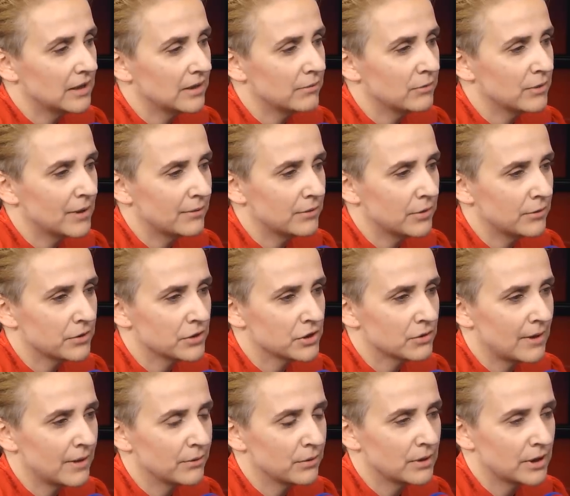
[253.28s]
byłam we
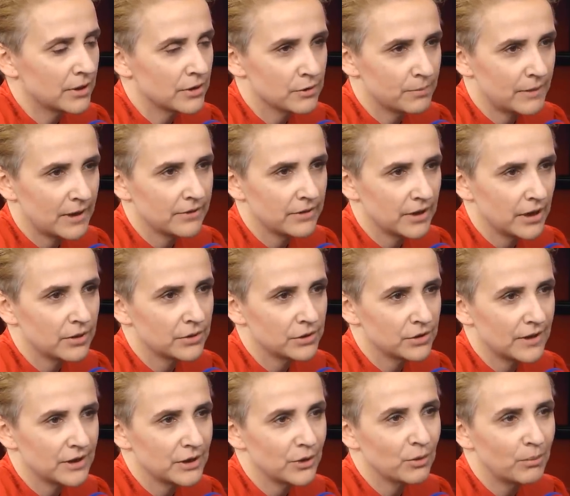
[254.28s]
Wrocławiu na rozprawie jako jako
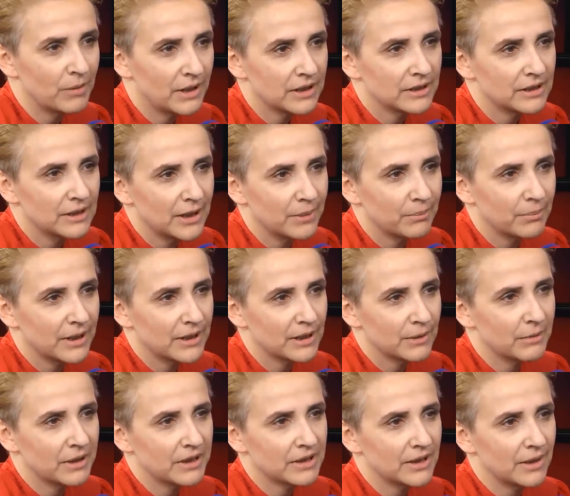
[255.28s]
świadek u Marty Lempart.
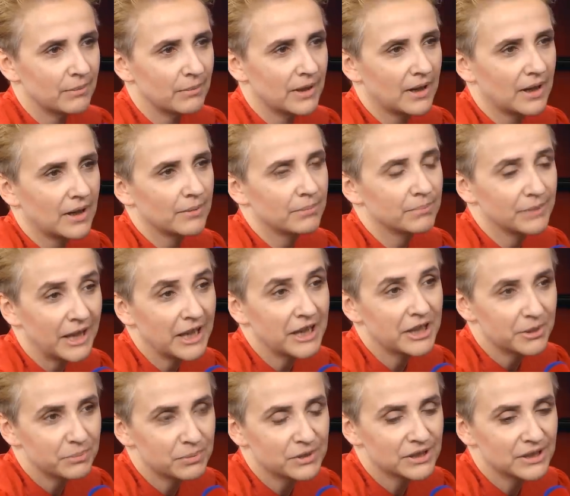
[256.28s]
Marta ma
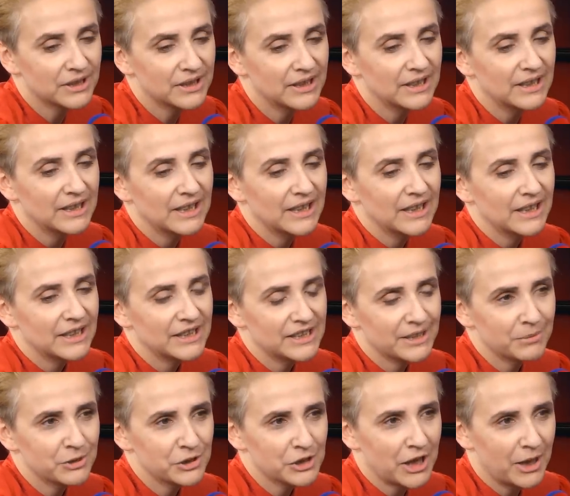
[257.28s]
piękne psy i
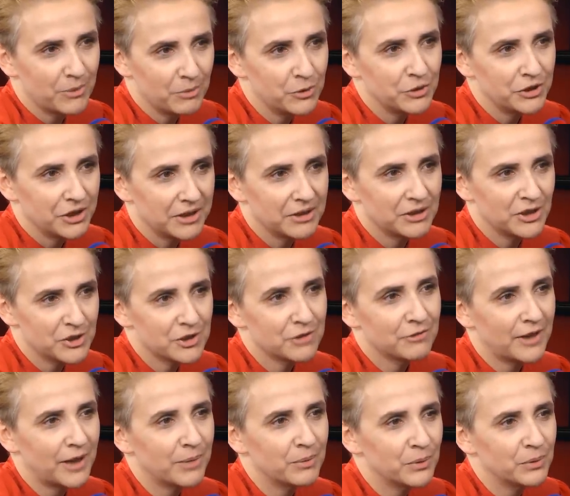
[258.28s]
zamieszkałam u niej,
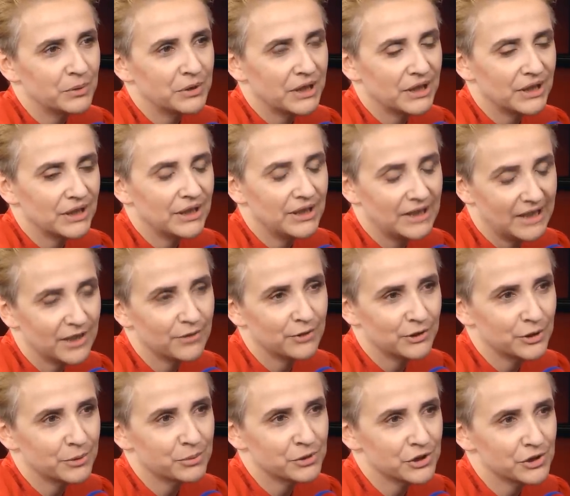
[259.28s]
nocowałam u niej i no ledwo
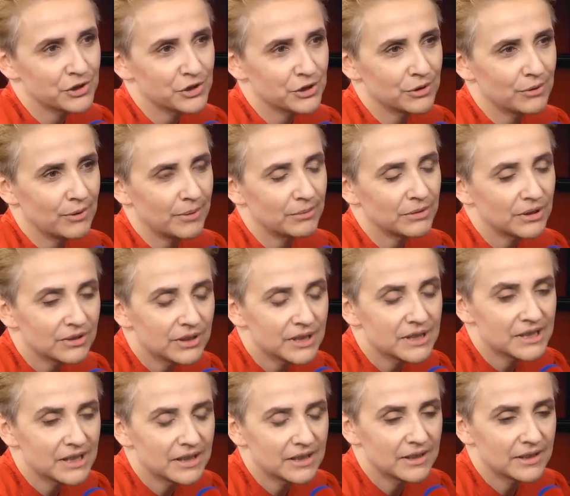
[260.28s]
to przeżyłam. No
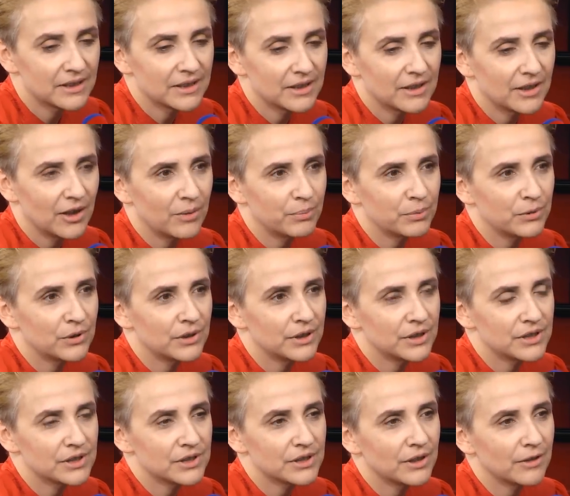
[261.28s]
niestety A psy
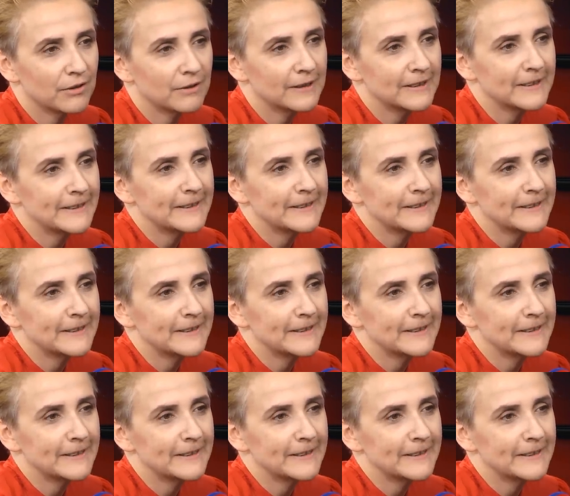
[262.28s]
ile e, z